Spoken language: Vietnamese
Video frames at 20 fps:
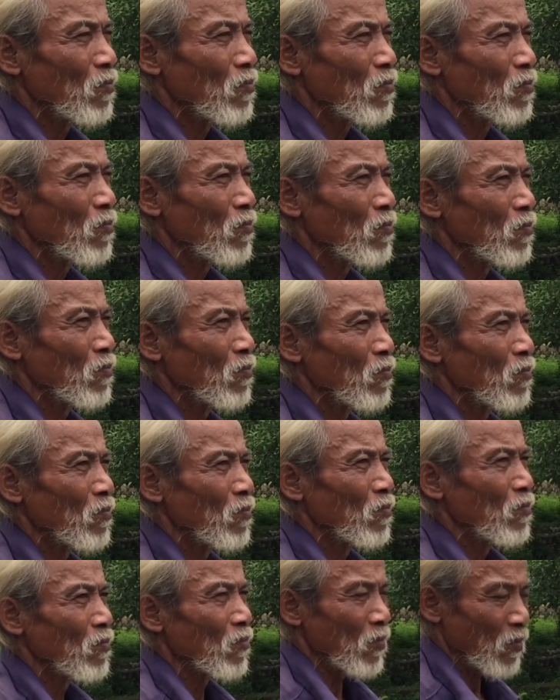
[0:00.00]
cái lộn mã
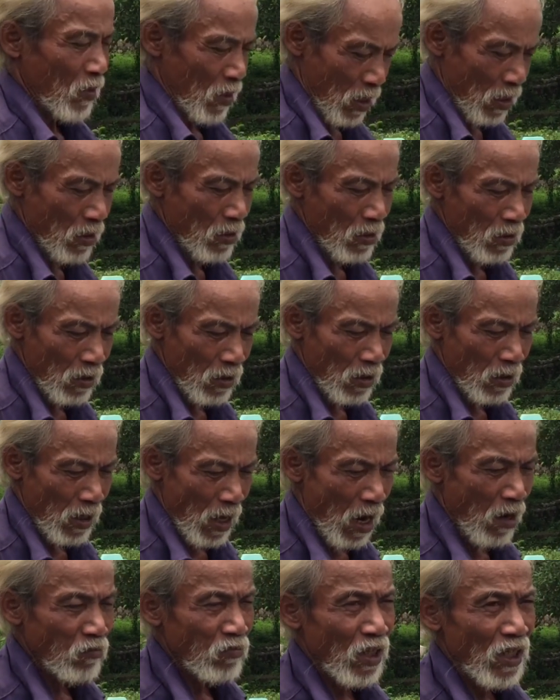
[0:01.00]
mộ chú thấy quá giờ nhiều luôn.
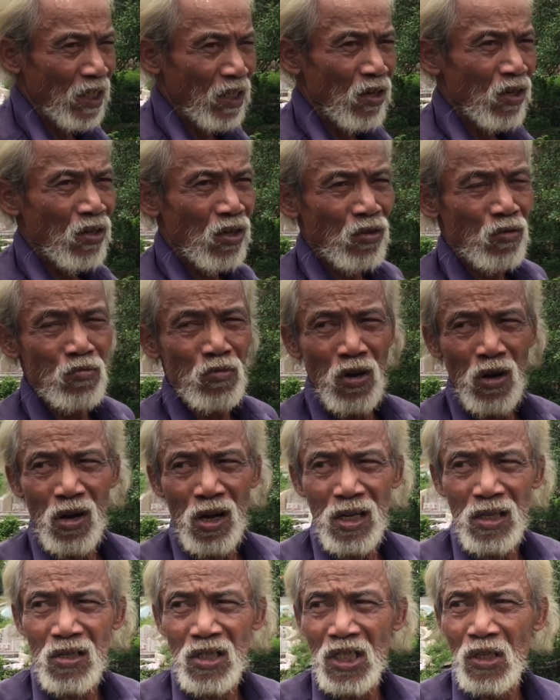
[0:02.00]
Không thì cái đó nó cũng
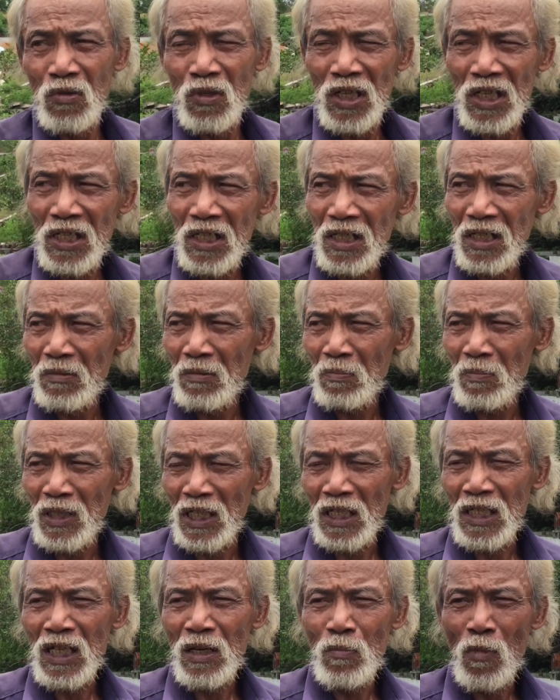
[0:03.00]
có, nó nhiều khi
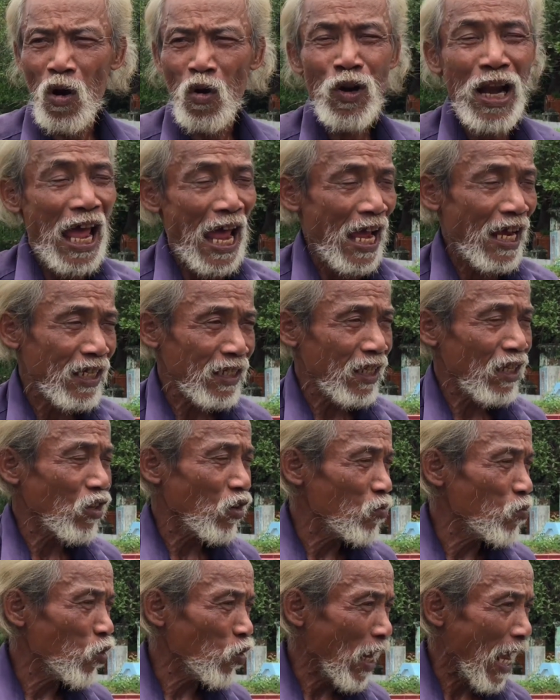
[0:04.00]
những cái mộ lạng người ta
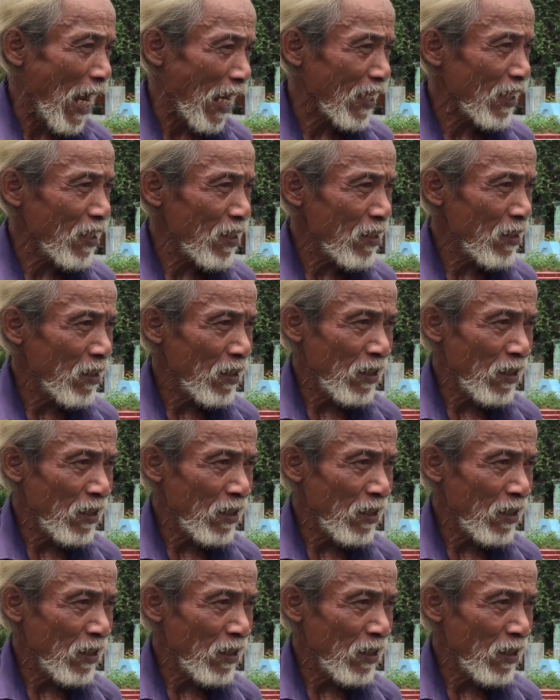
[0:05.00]
gọi mộ lạng đó.